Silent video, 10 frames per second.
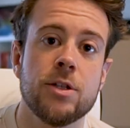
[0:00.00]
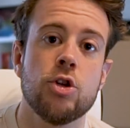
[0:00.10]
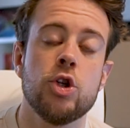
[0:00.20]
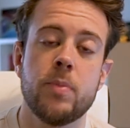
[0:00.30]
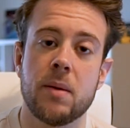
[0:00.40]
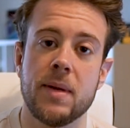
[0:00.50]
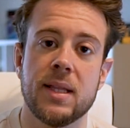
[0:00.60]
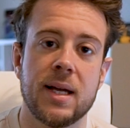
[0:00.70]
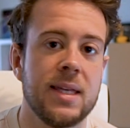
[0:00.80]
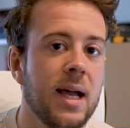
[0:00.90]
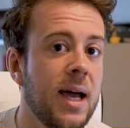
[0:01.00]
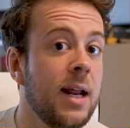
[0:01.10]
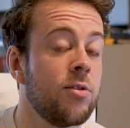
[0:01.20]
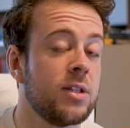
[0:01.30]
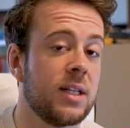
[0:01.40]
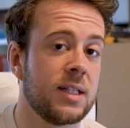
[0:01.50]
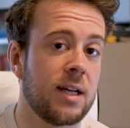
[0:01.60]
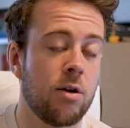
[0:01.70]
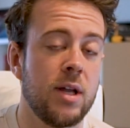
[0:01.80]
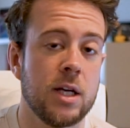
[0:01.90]
y eso nos permita llegar a nuestras
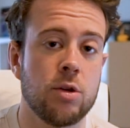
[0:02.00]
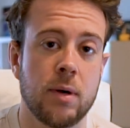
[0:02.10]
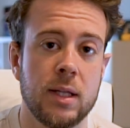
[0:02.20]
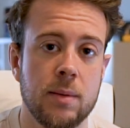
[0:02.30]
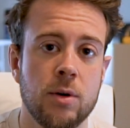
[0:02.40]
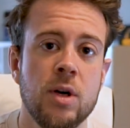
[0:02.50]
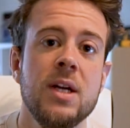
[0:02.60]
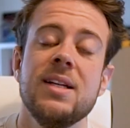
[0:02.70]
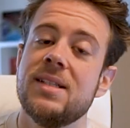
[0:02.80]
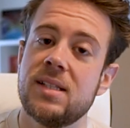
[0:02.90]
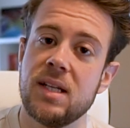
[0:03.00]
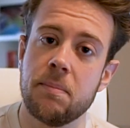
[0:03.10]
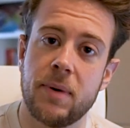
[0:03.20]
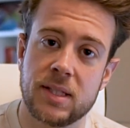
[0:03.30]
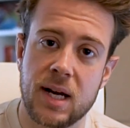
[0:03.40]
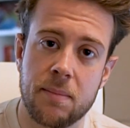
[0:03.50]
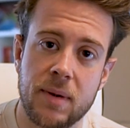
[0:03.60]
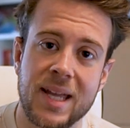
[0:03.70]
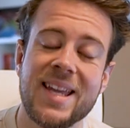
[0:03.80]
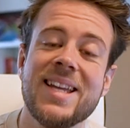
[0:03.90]
calorías objetivo sin pasar
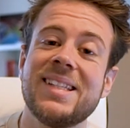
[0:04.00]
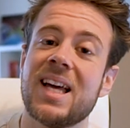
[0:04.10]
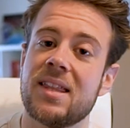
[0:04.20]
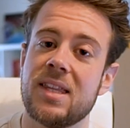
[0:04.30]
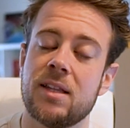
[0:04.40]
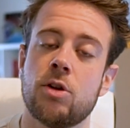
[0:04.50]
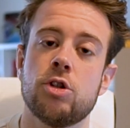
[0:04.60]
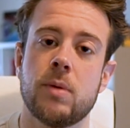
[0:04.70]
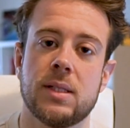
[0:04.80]
hambre y saciándonos